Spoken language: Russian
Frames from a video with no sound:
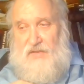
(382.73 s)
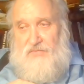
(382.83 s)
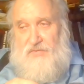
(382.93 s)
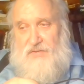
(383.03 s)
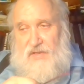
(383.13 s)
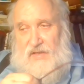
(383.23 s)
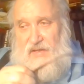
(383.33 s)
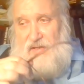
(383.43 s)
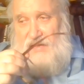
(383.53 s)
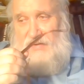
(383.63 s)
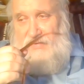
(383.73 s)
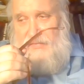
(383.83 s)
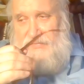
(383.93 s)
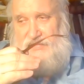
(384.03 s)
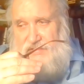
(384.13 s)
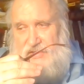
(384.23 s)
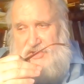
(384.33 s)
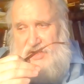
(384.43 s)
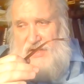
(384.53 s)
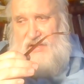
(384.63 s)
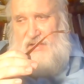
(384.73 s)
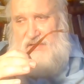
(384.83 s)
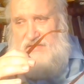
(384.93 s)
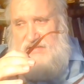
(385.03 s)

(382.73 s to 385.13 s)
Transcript: то есть э, в истечение